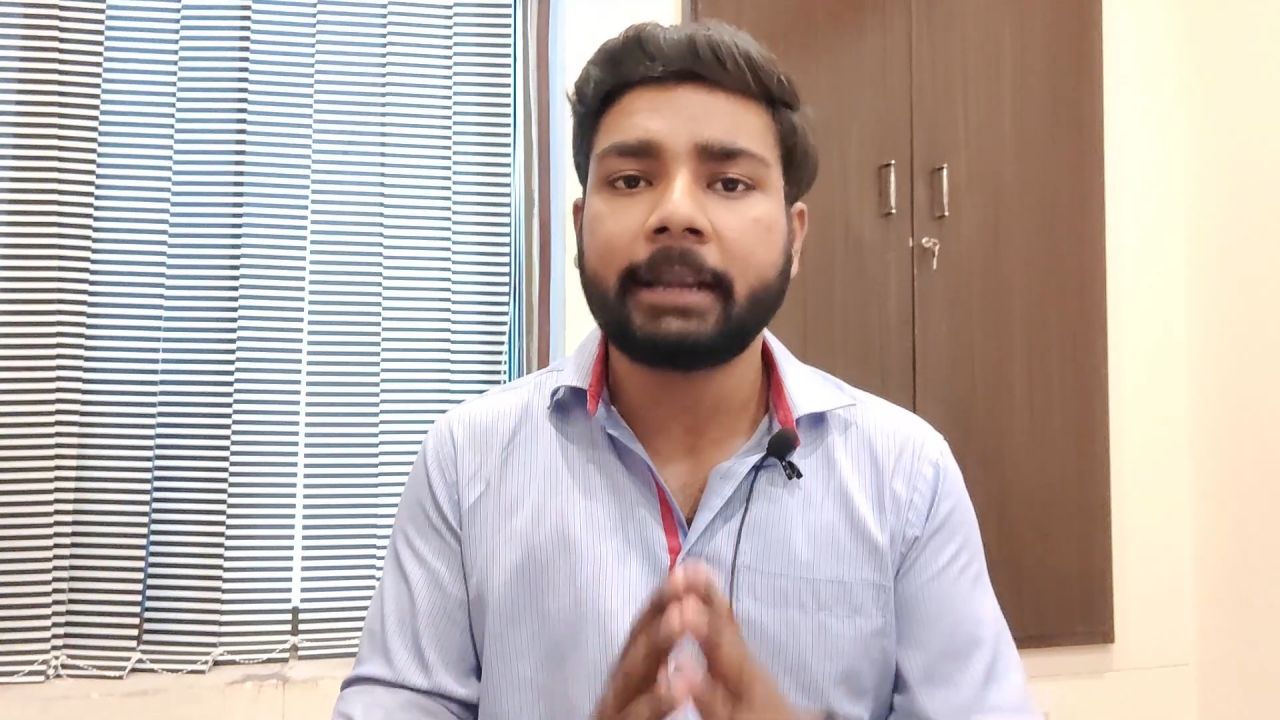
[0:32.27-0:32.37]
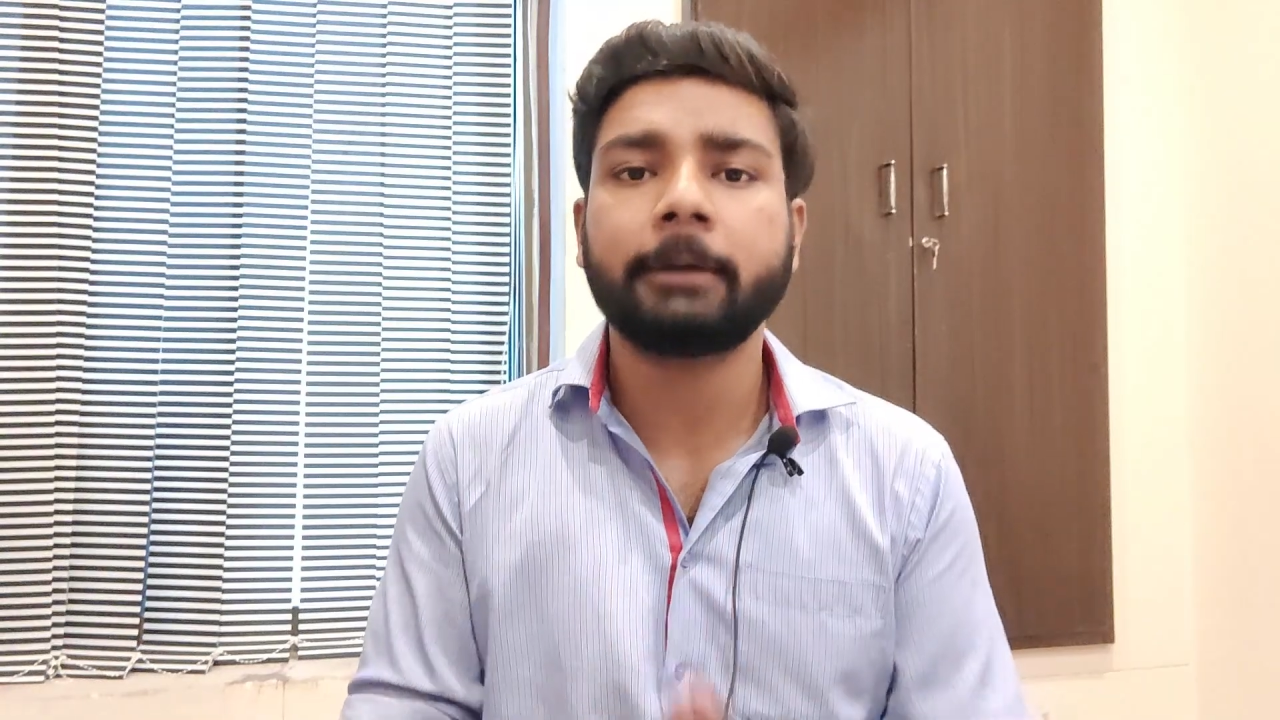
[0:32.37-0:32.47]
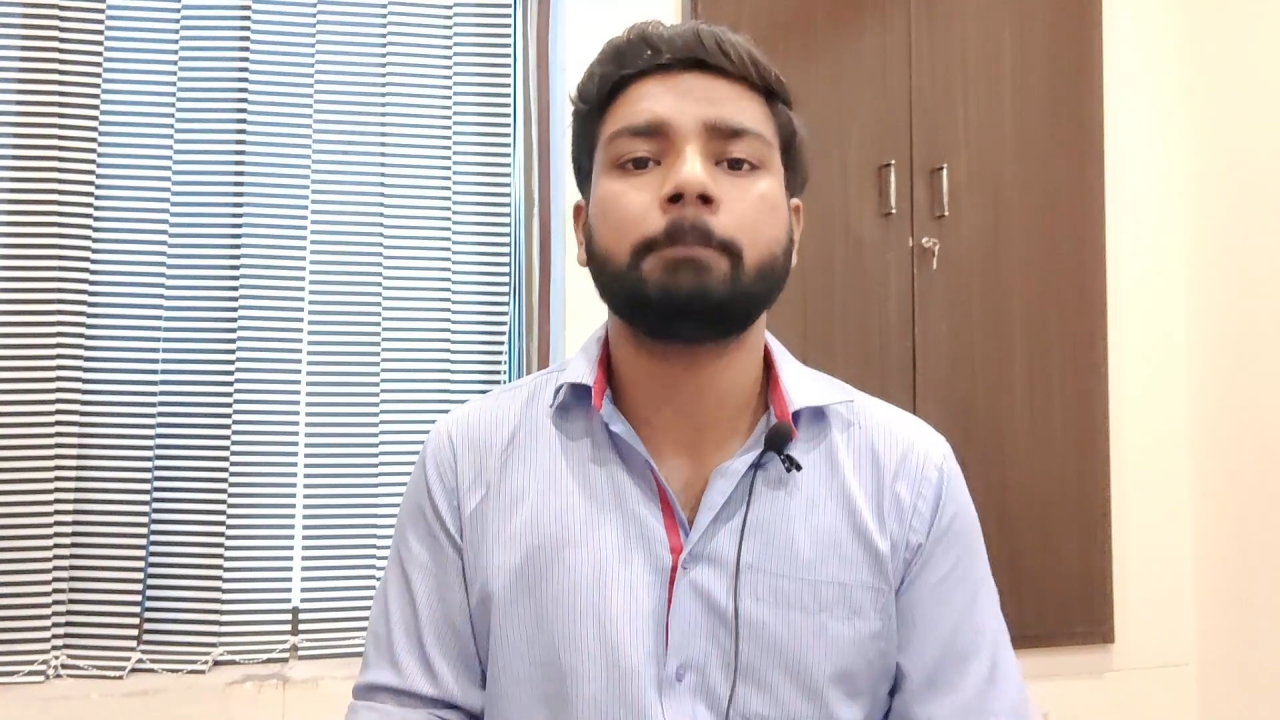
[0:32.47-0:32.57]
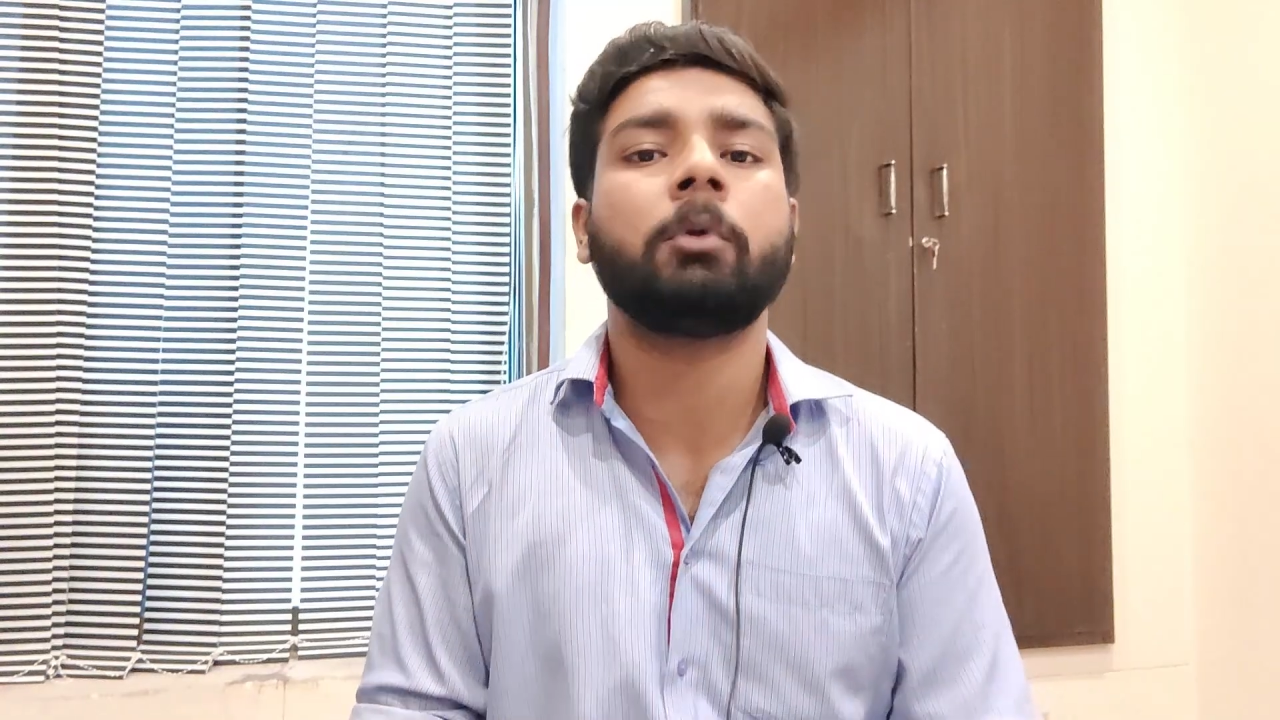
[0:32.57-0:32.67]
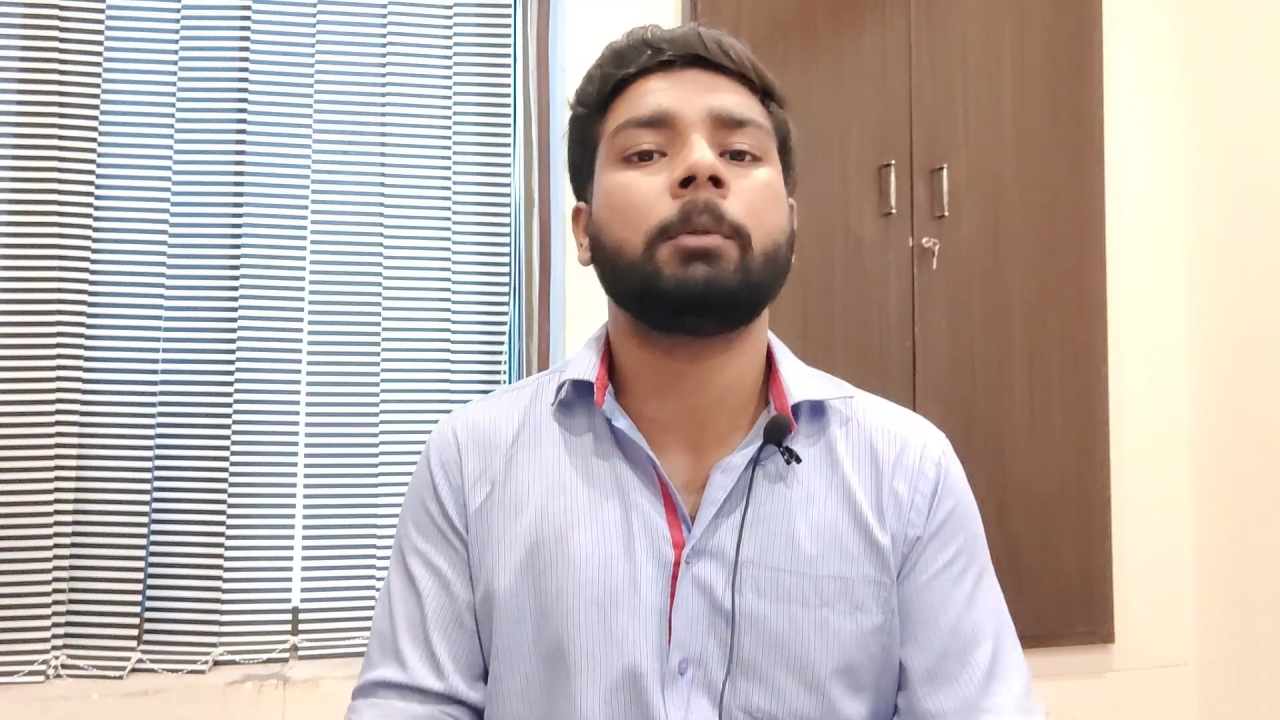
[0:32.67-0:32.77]

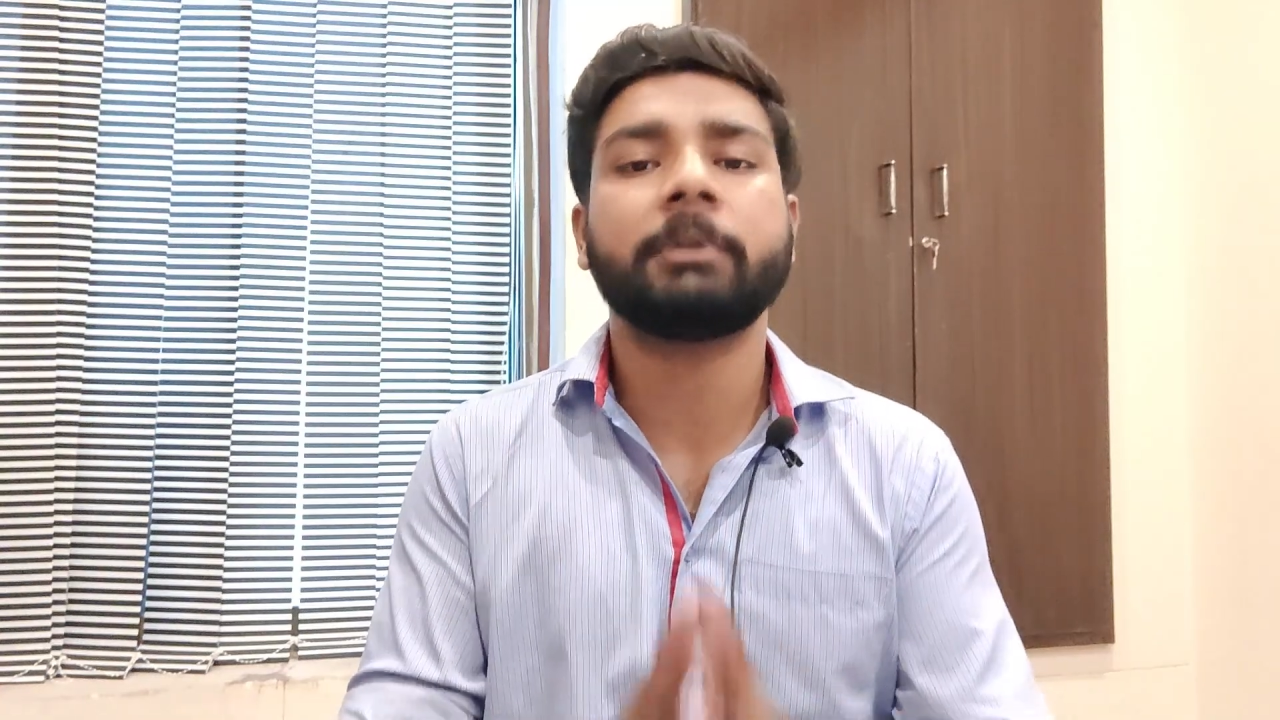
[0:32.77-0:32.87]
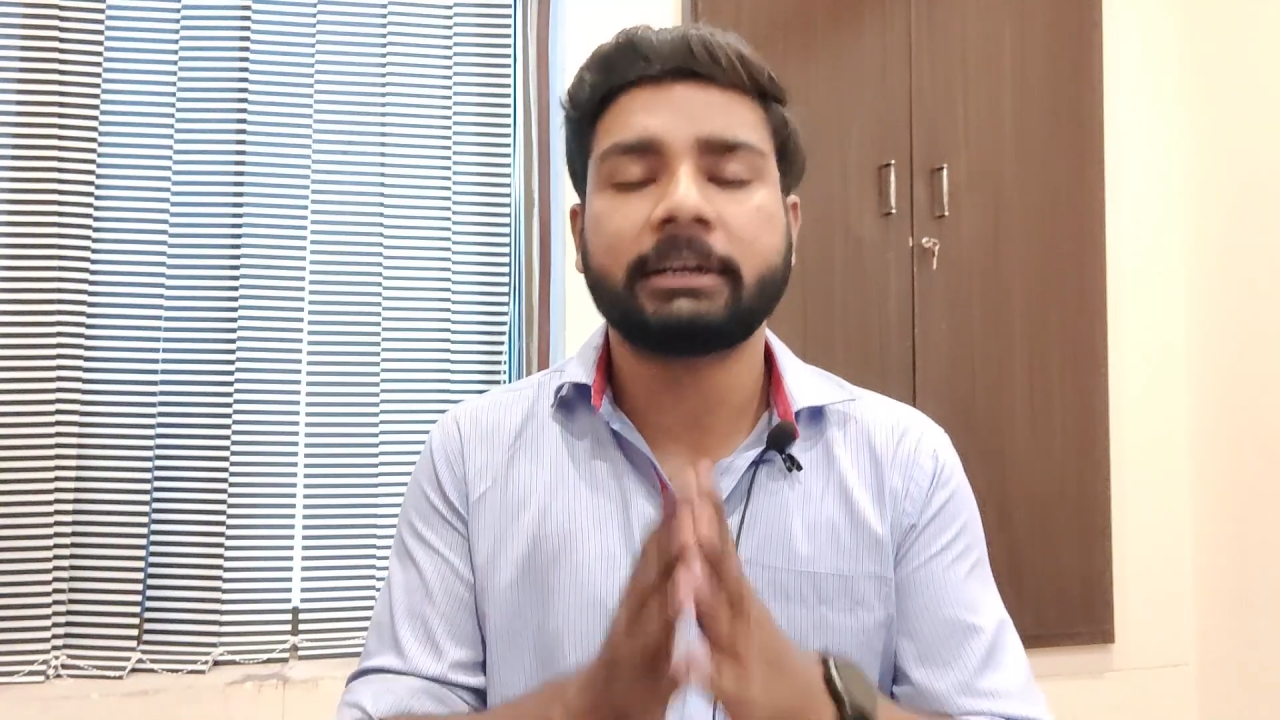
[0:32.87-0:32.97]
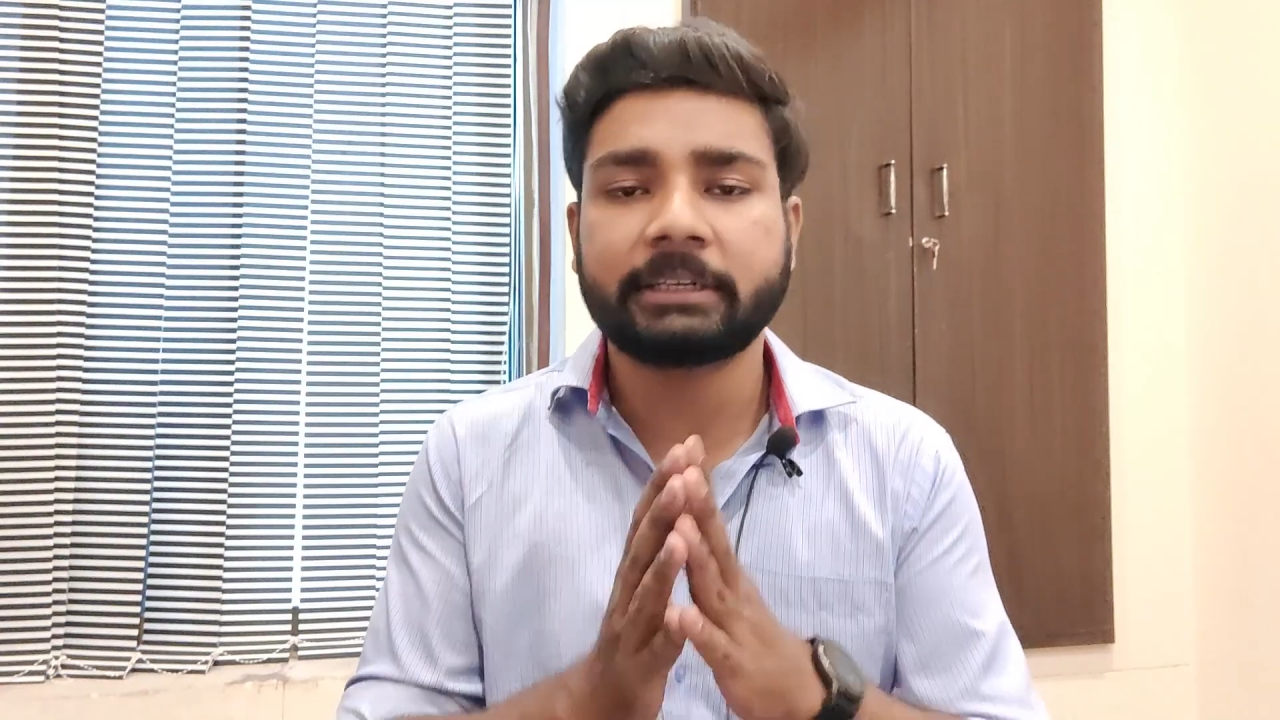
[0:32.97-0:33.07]
एटम बॉम्ब